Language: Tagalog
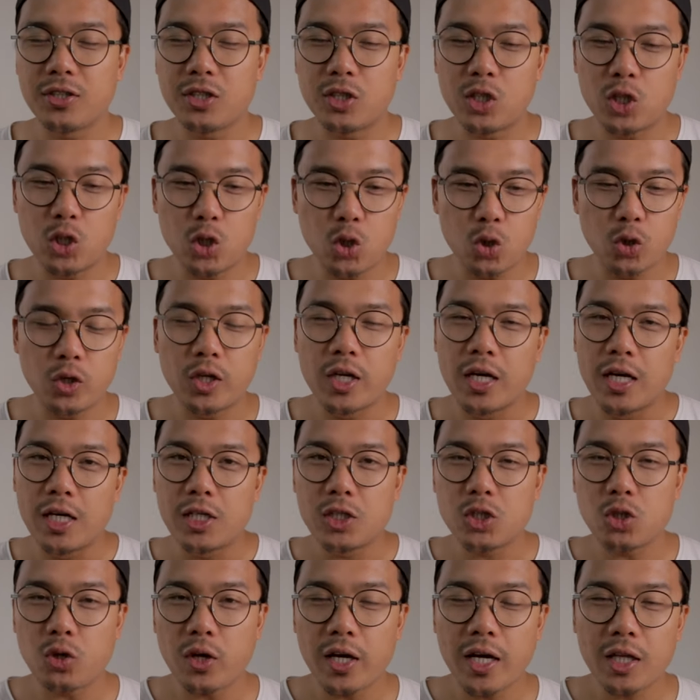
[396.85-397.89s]
'Yon.
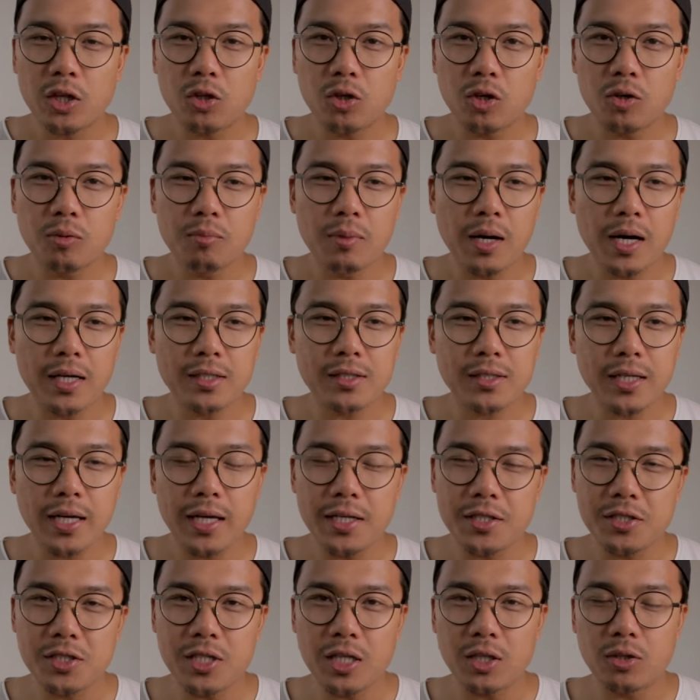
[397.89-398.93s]
So etong mga
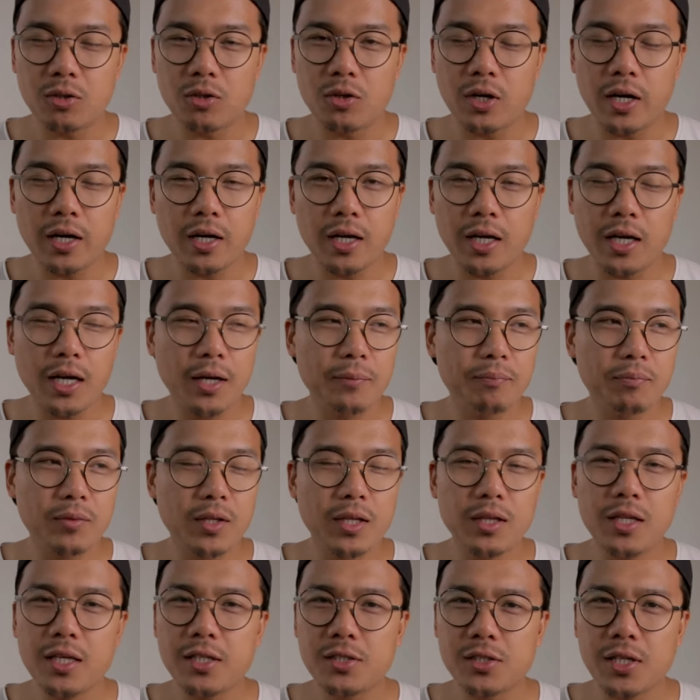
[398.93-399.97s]
sites na 'to, uh,
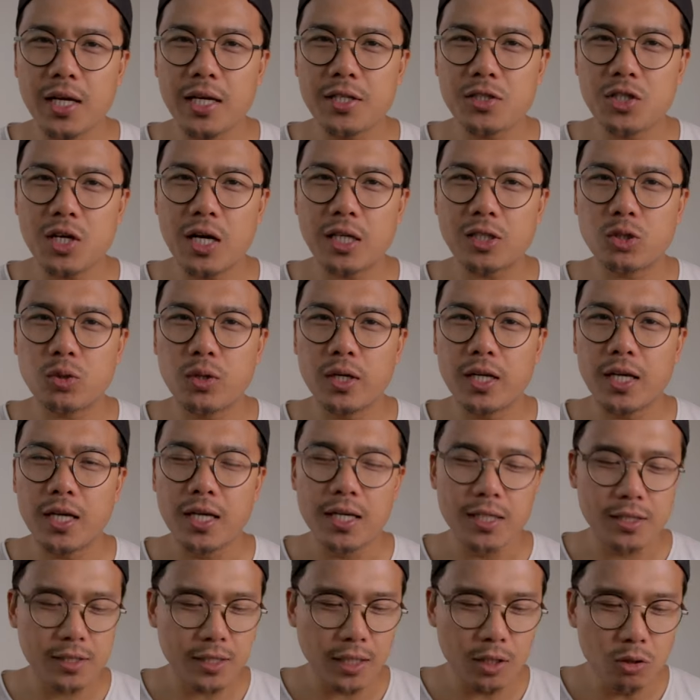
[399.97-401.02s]
hindi sites actually,
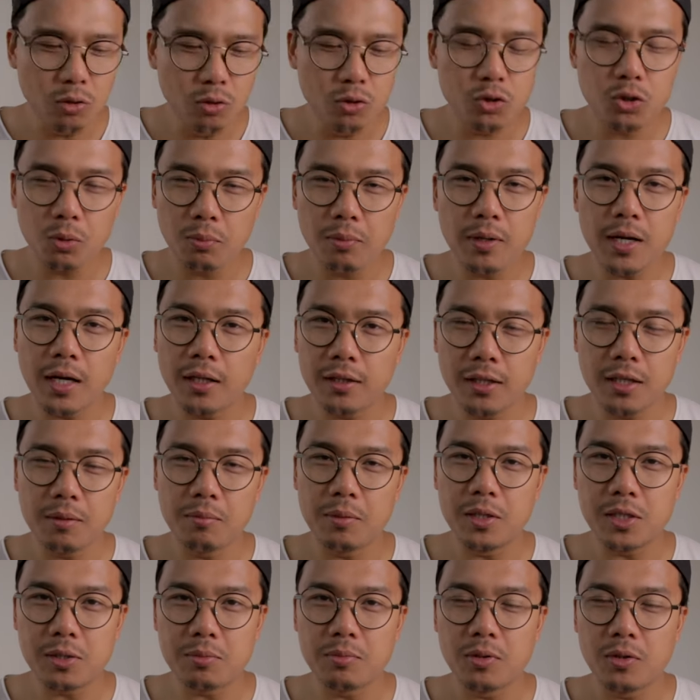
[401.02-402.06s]
sa YouTube lang din
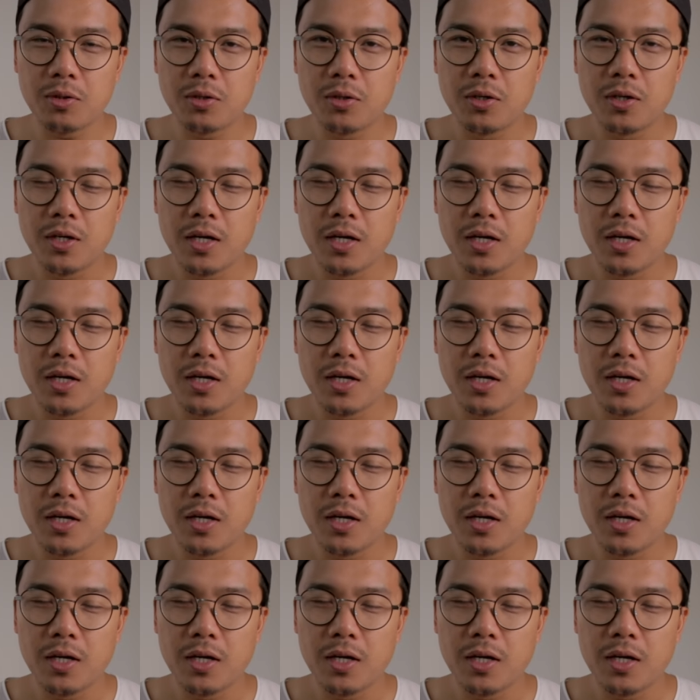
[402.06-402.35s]
mismo.